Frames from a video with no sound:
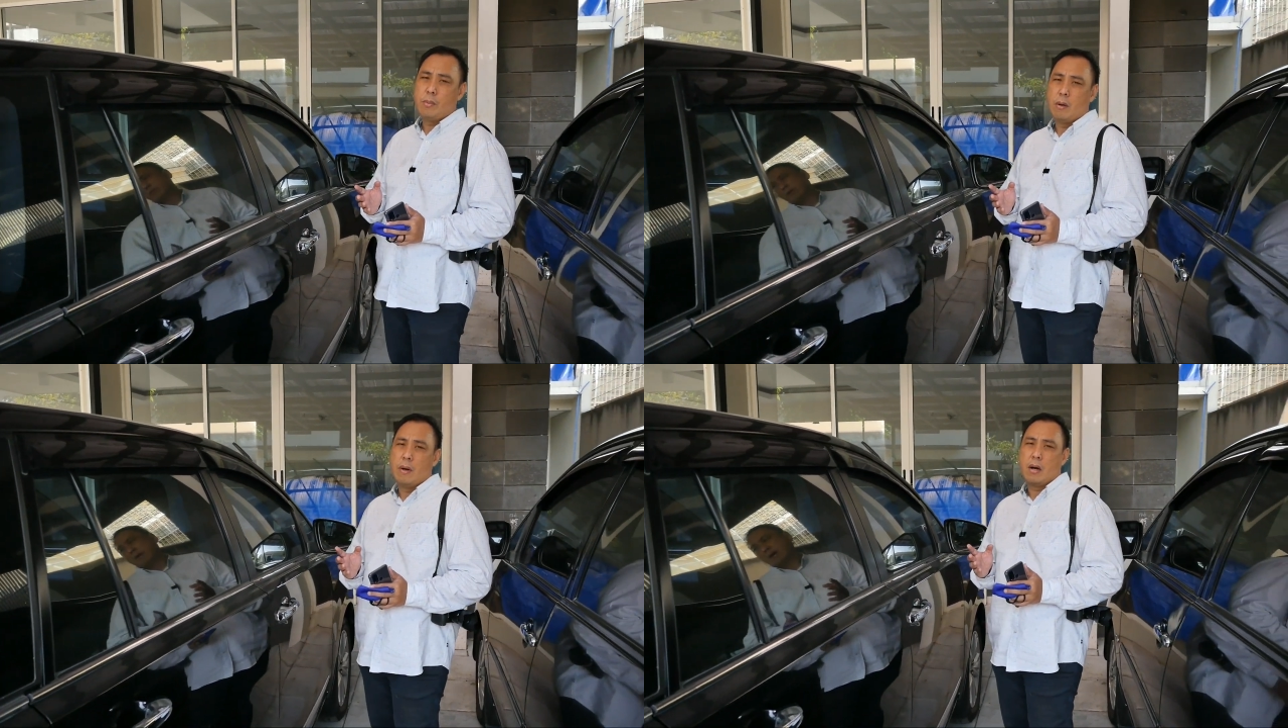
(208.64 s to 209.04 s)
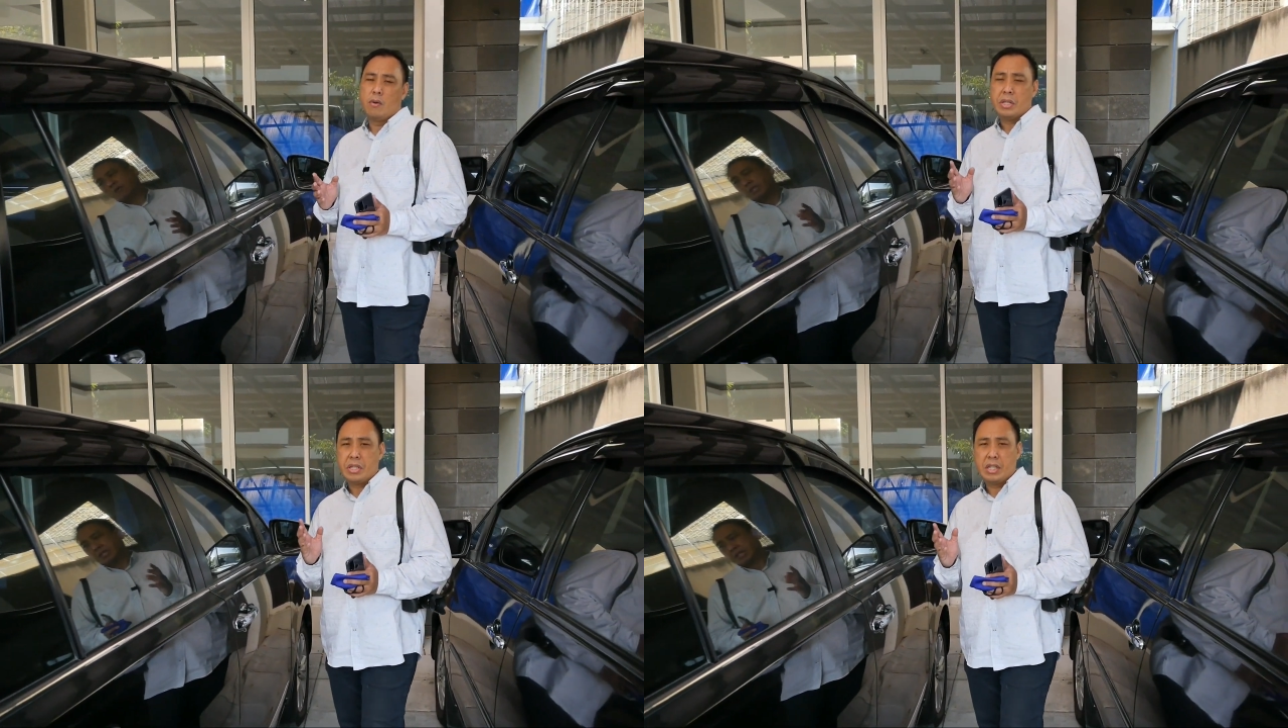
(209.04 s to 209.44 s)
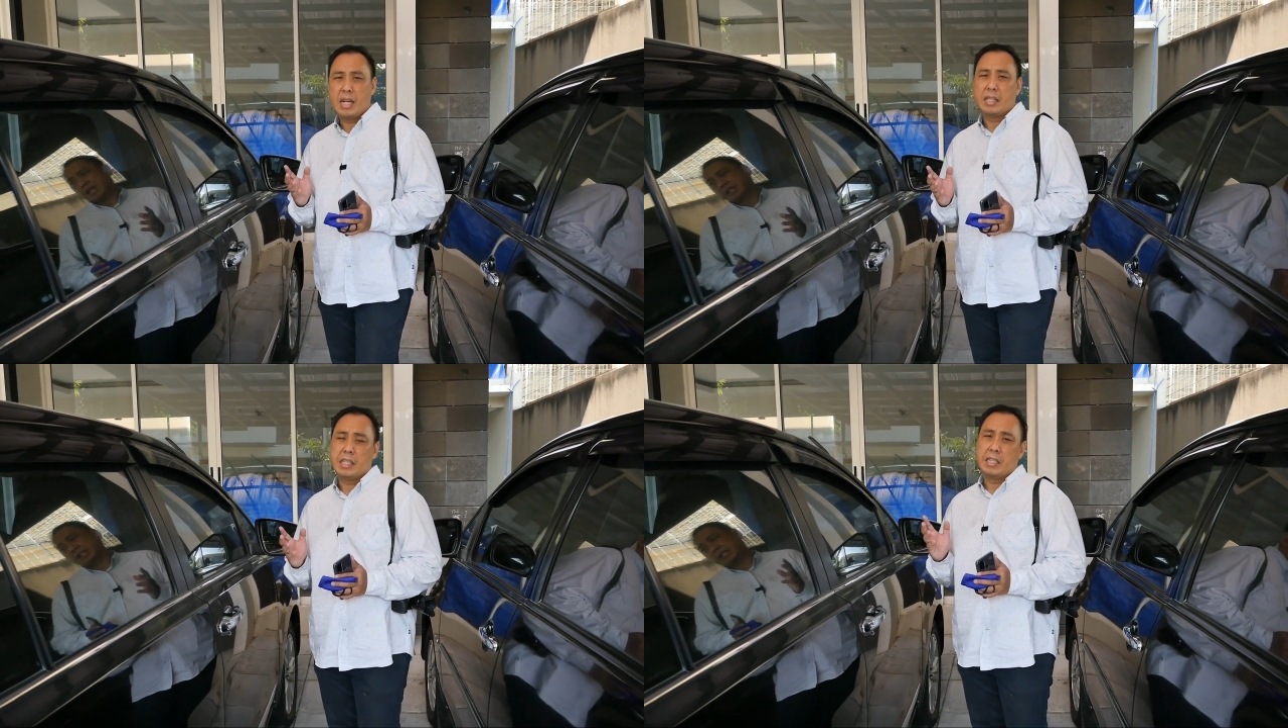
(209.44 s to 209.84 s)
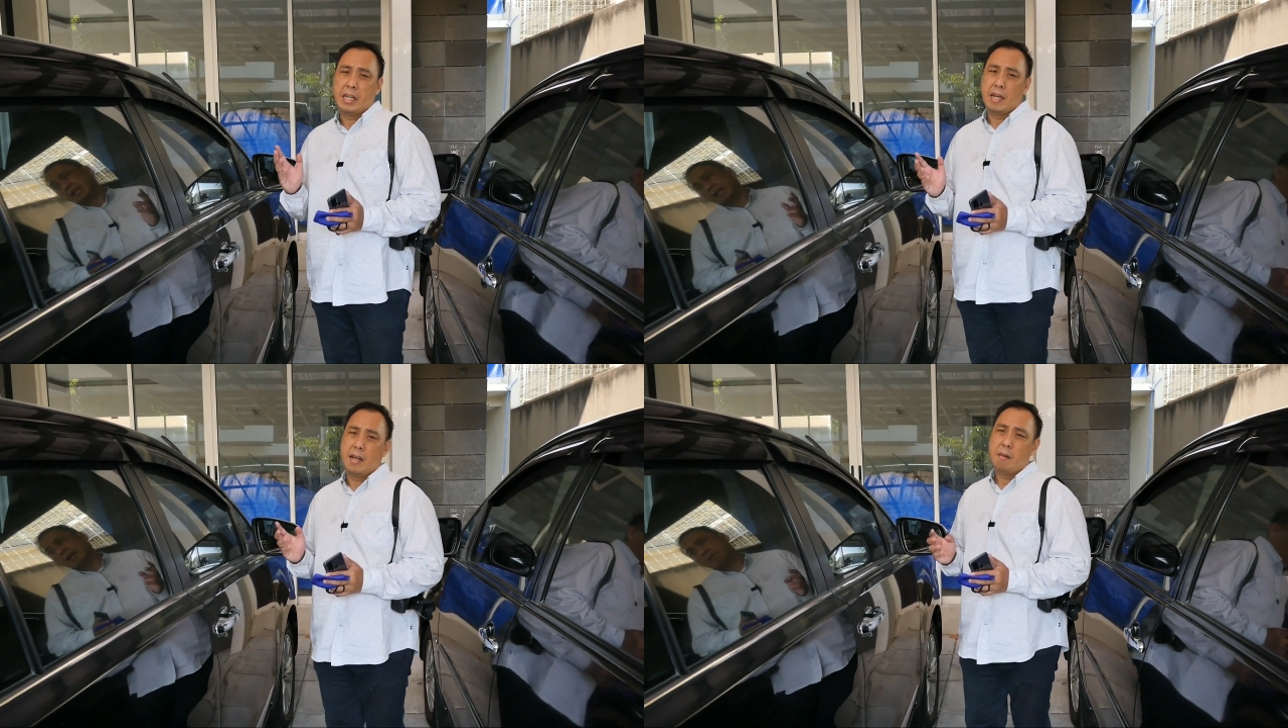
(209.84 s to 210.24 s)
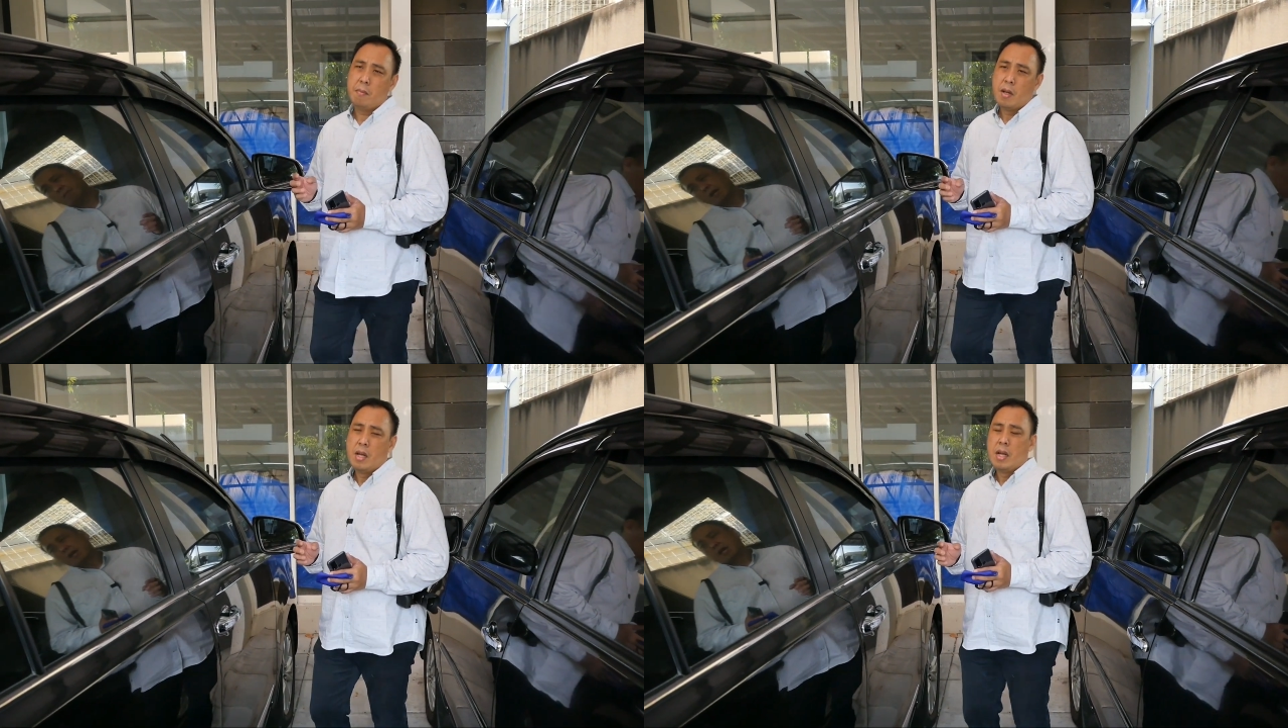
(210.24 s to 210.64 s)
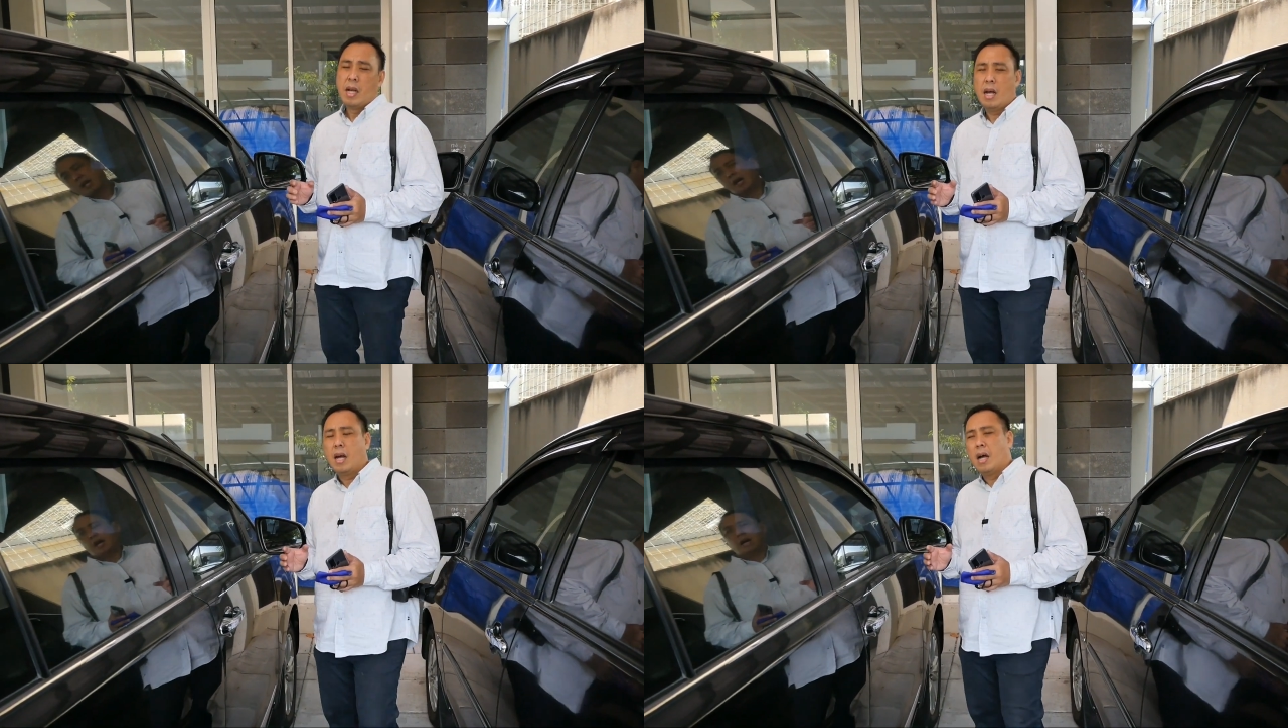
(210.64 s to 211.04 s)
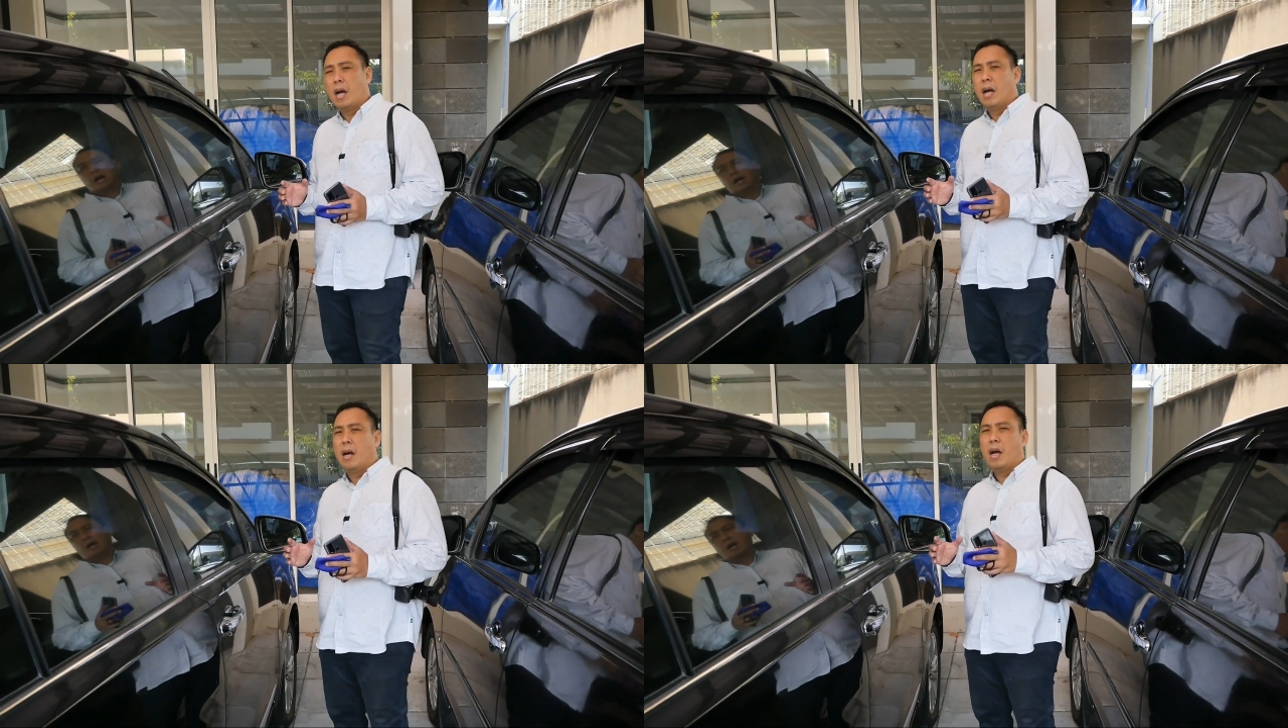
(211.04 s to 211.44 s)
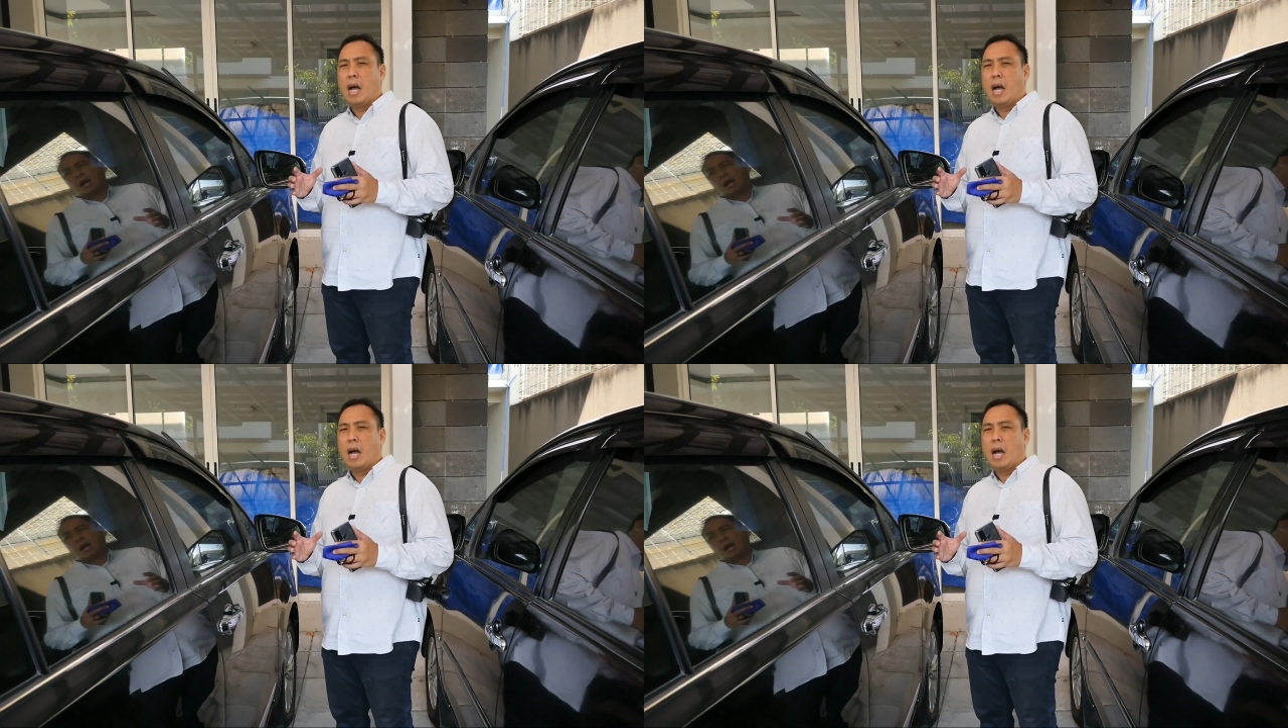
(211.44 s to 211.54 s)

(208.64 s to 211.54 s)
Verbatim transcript: bahwa kondisi nanti di dalam uh,